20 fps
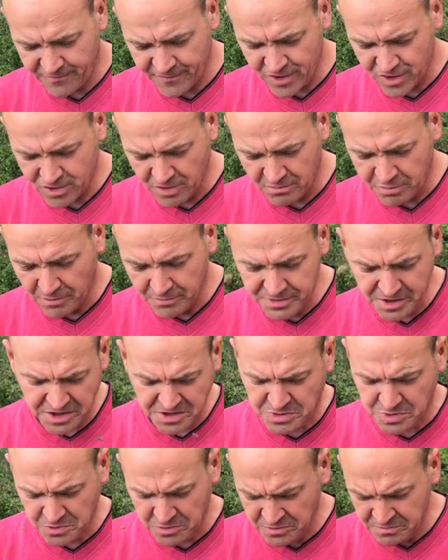Völkern
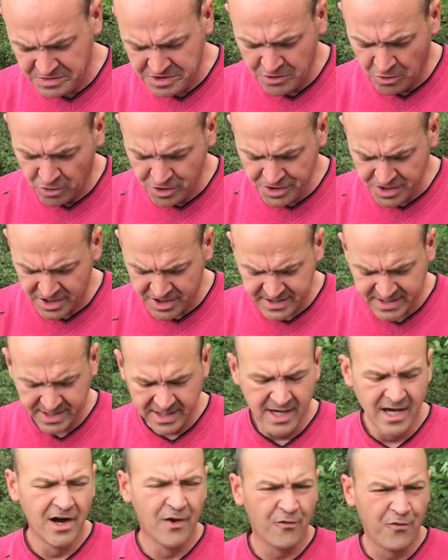probiert, so um die 100.
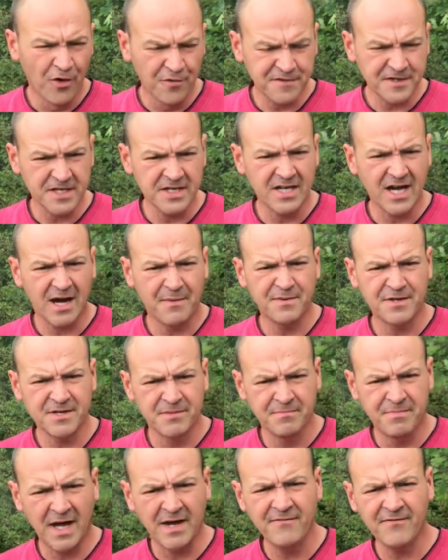50 habe ich
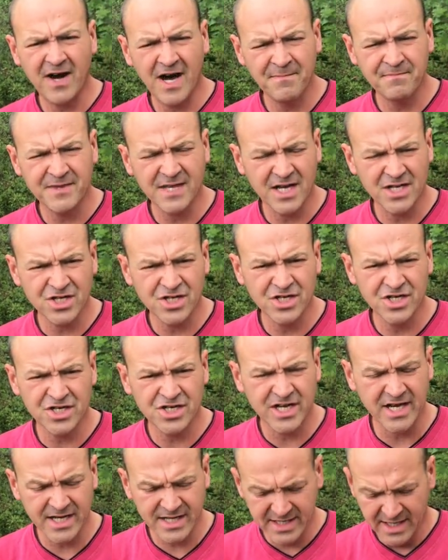in Bannwabentaschen
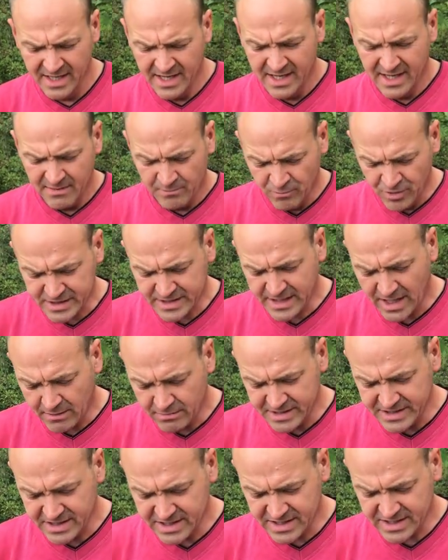gesteckt, musste aber
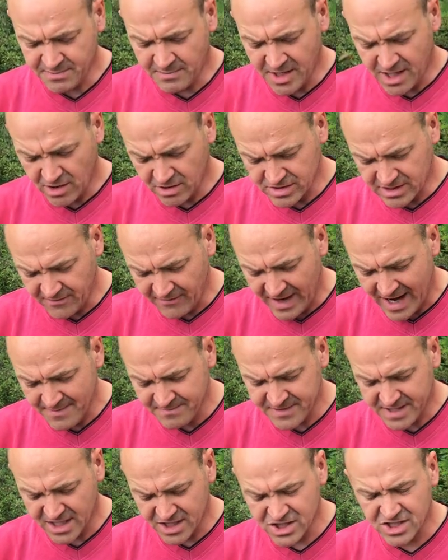jedes Mal auch die
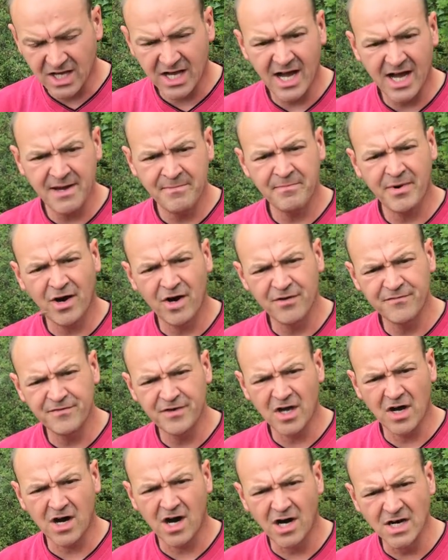Wabentaschen reinbauen,
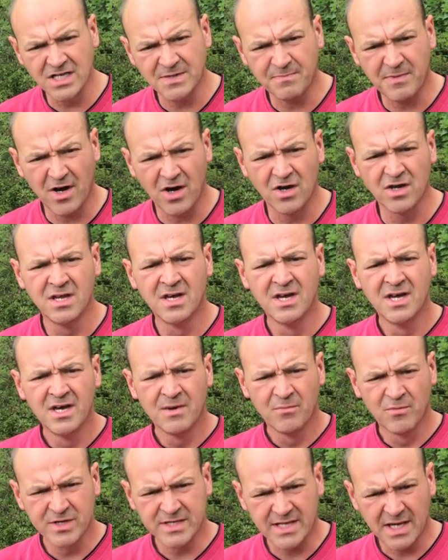wieder rausbauen,
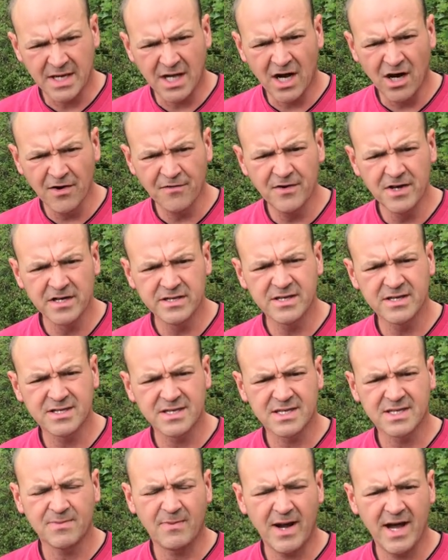musste dann auch wieder
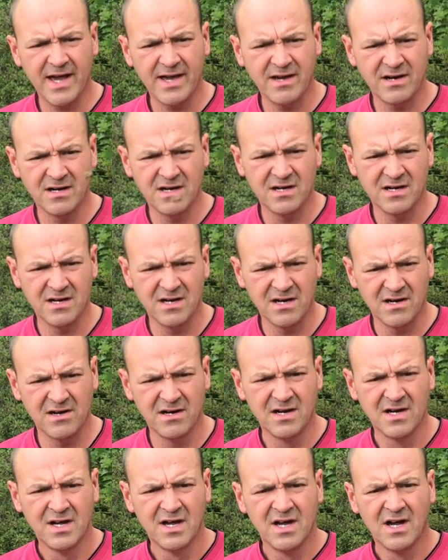diese zwei
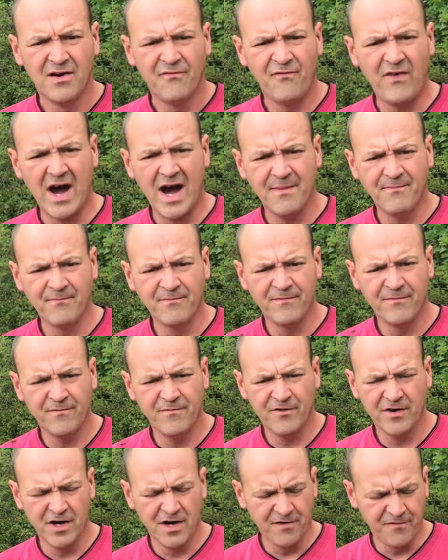äh, Waben
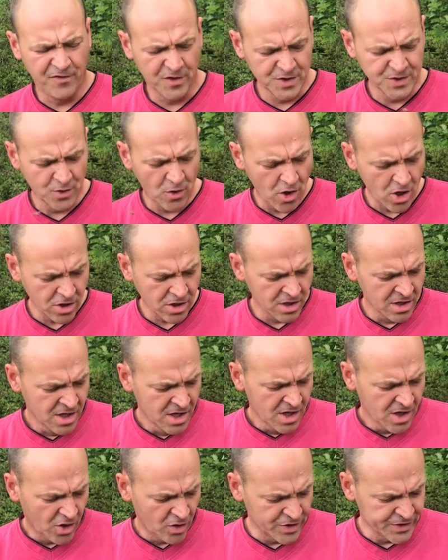äh, versorgen
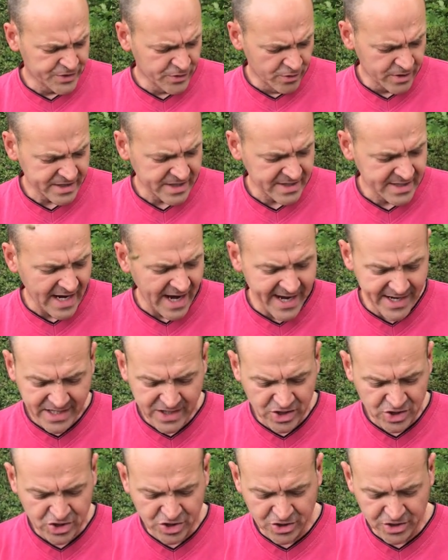und so ist das
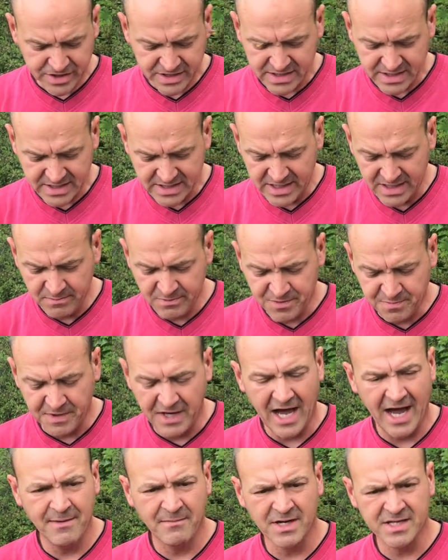eigentlich ein schönes System. Ich bin
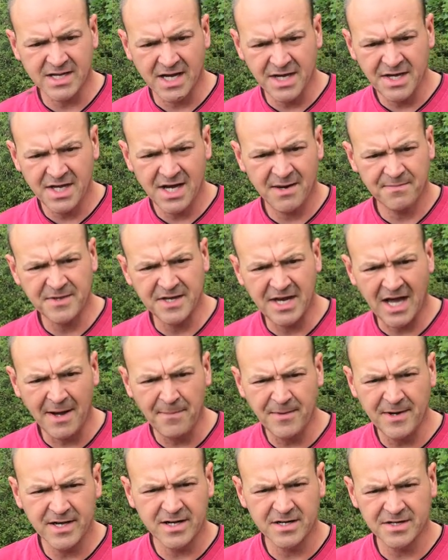einmal dran, habe den
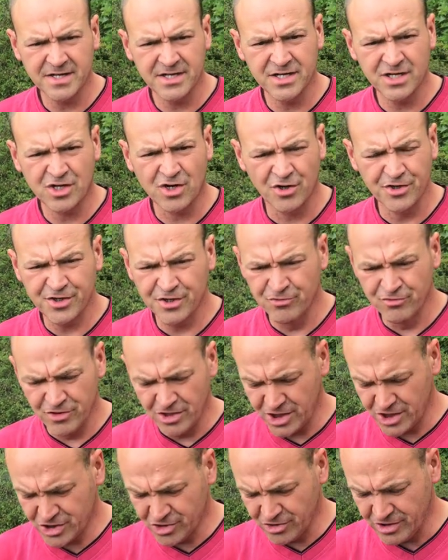Ableger, den ich
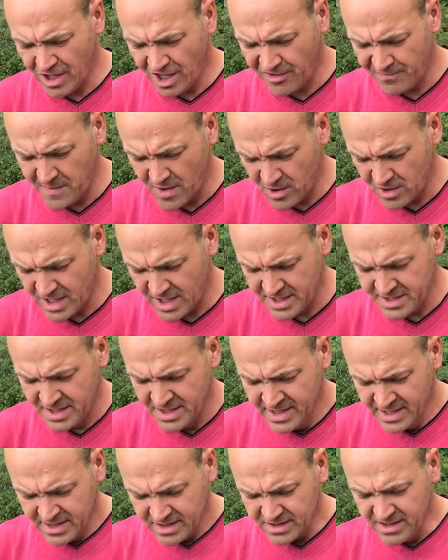kontinuierlich schön aufbauen kann.
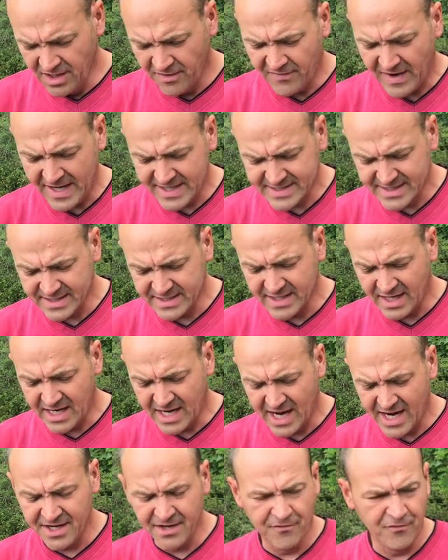Hier weiß ich nach
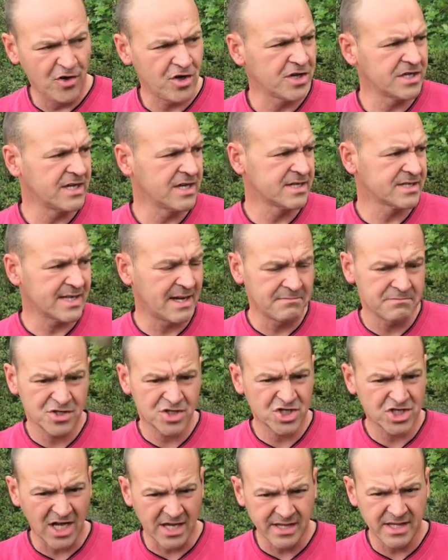einer Woche den gesamten
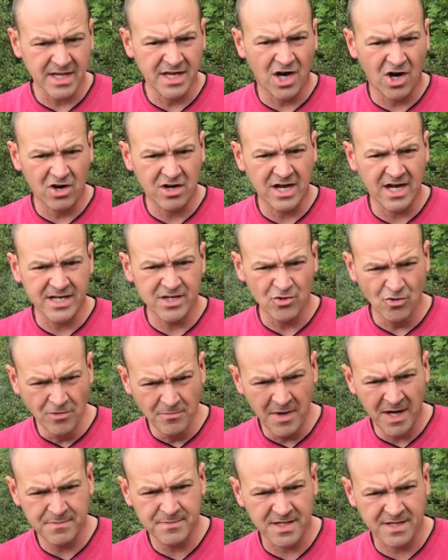Stand dann auch gleich
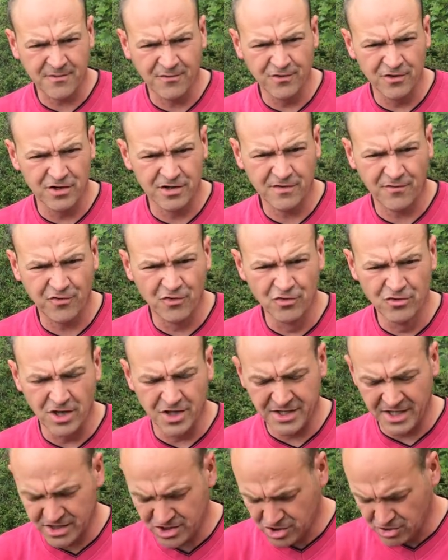um, habe das fürs Frühjahr
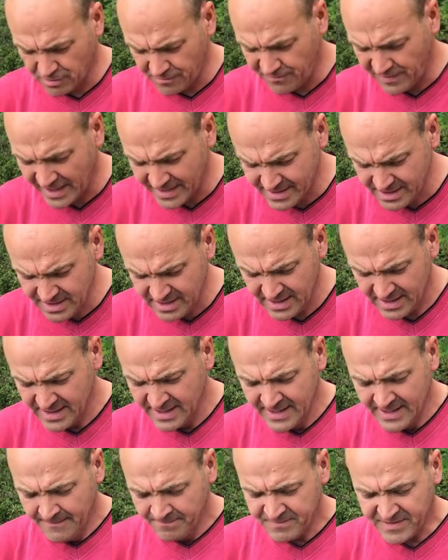dann schon fertig,
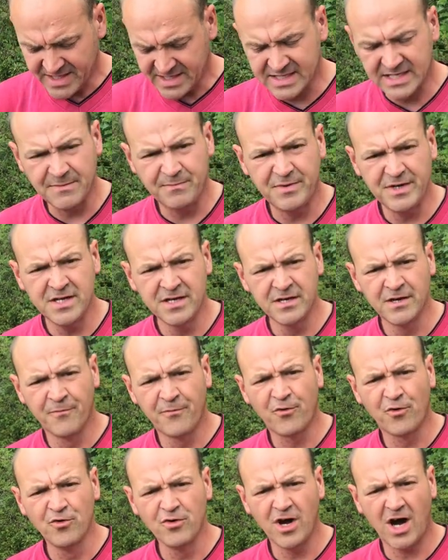dass die Bienen im
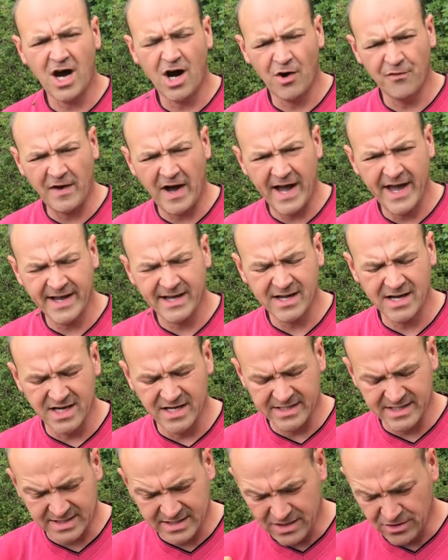Frühjahr auf eigen,
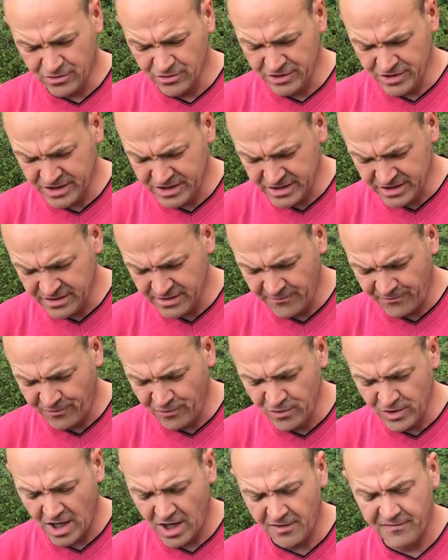äh, dass die Königinnen im
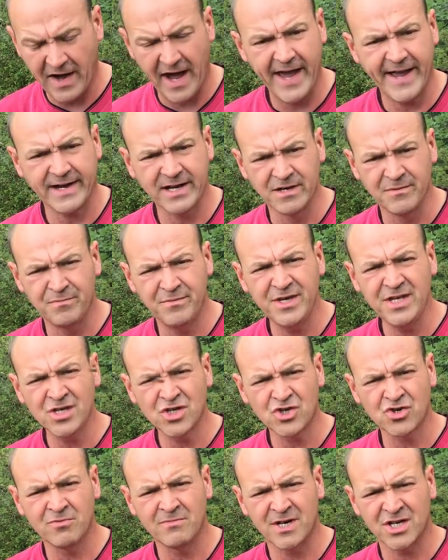Frühjahr auf eigenen Bienen
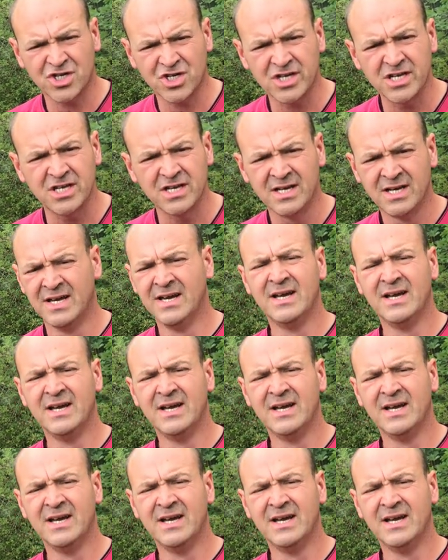schon mal stehen.